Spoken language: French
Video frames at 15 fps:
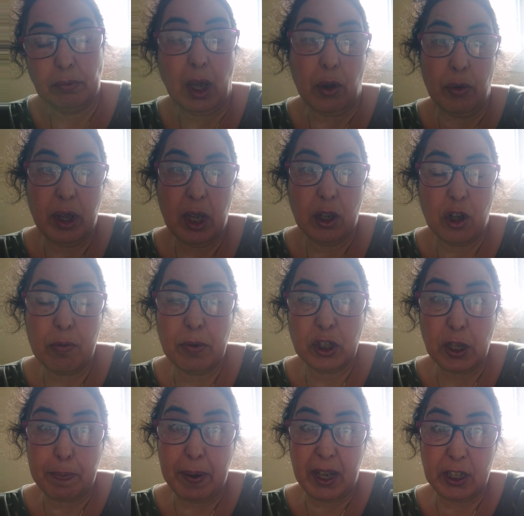Ben oui, comment
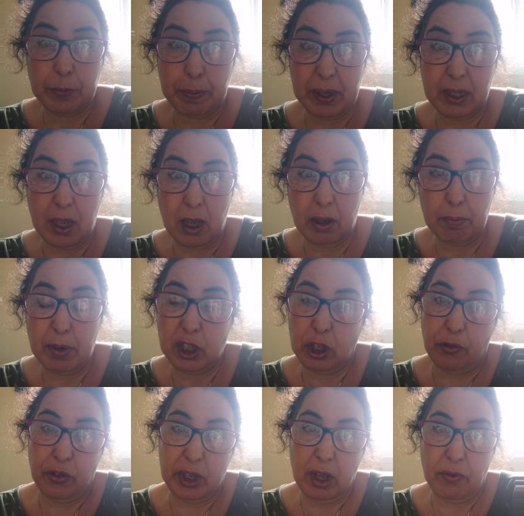j'ai pas respecté Ben
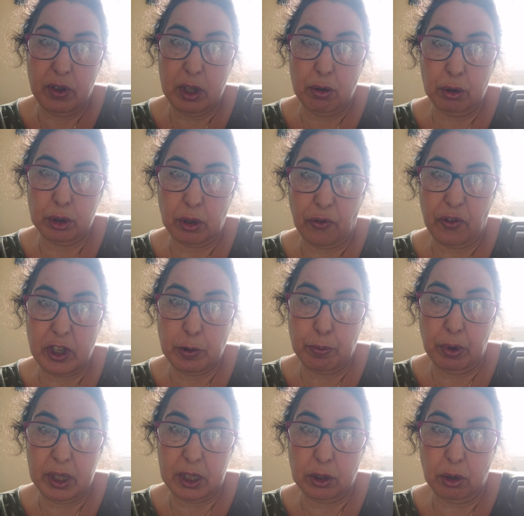j'ai fait des vidéos sur
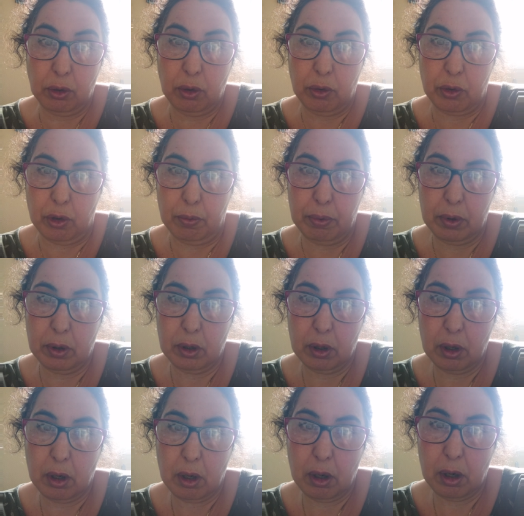Facebook et sur YouTube.
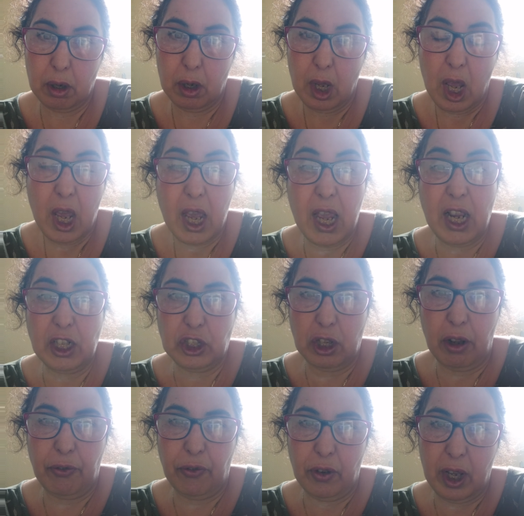Et
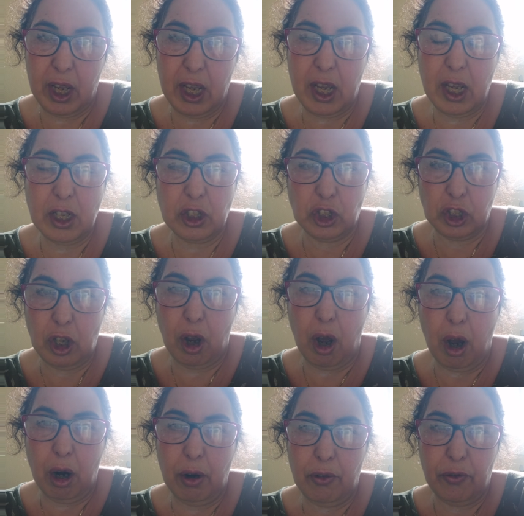j'ai, et
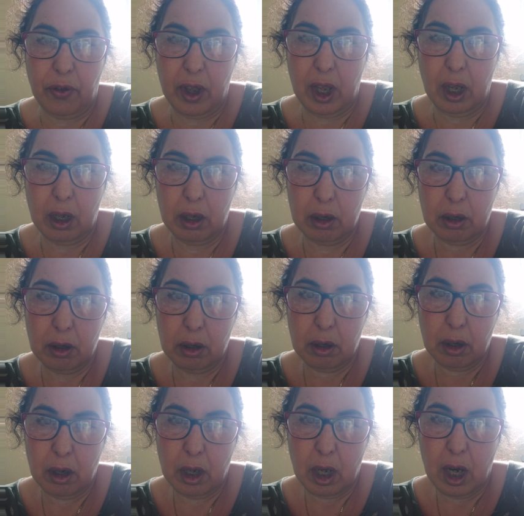j'ai enlevé
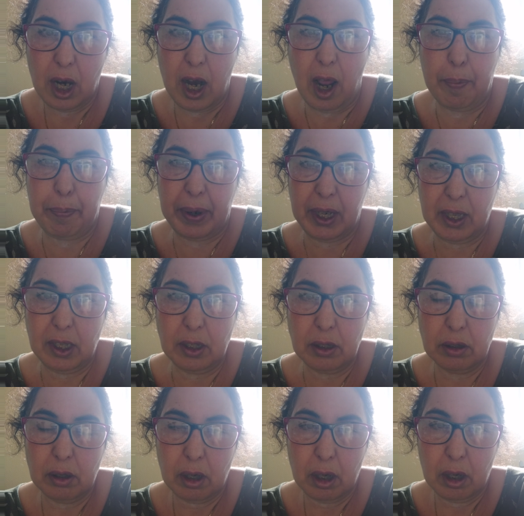la
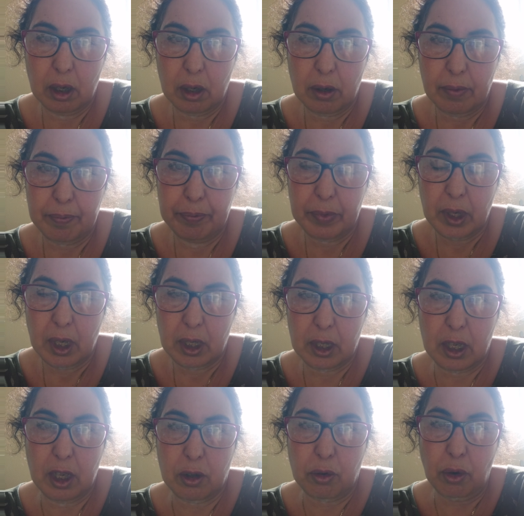prise
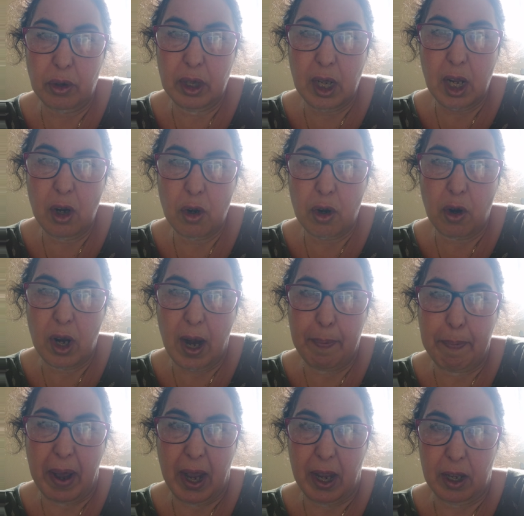qui tenait
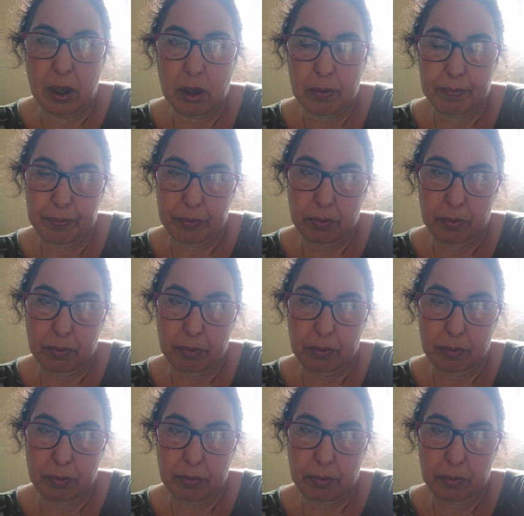l'appareil.